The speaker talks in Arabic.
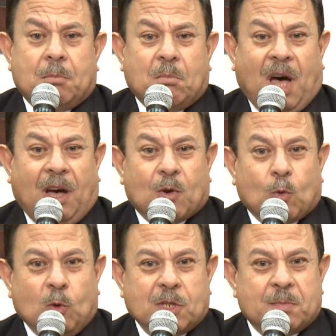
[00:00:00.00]

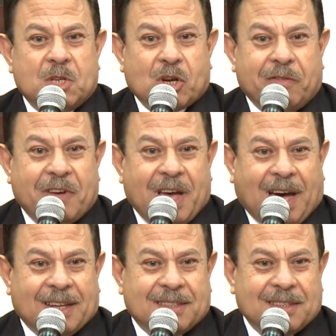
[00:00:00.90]
محروس
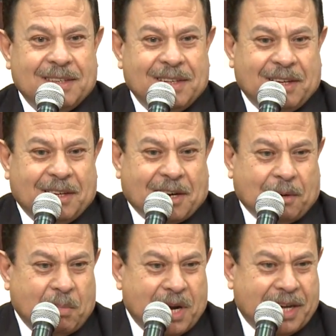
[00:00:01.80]
بشفاعة
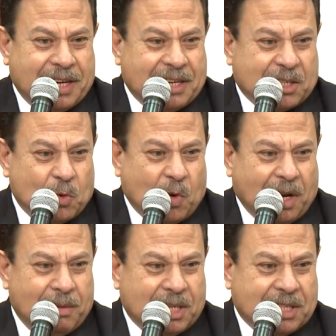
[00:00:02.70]
ربنا يسوع
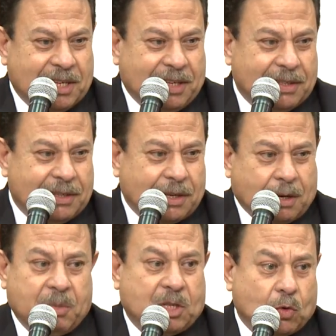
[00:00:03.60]
المسيح
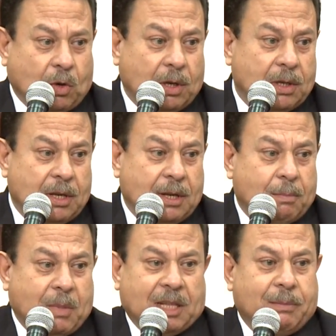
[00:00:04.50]
رب يسوع
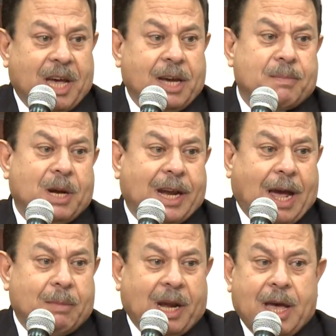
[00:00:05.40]
بعد ما أكمل
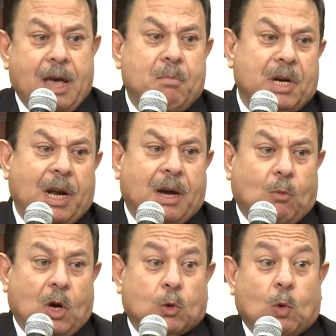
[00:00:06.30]
العمل قام من
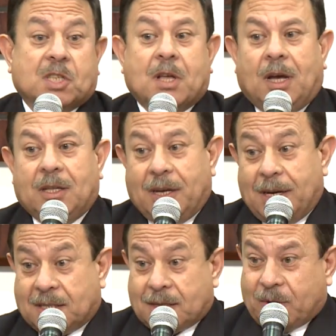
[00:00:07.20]
الأموات وصعد
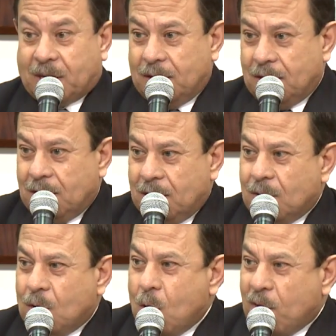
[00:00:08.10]
إلى السماء
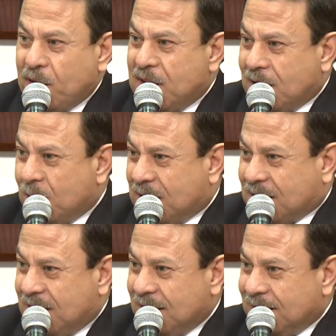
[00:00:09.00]
وهو فين
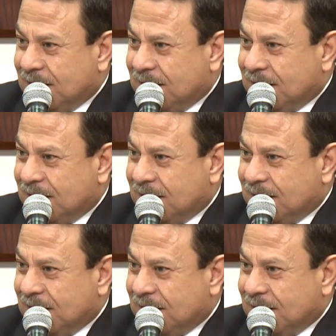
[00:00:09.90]
دلوقتي؟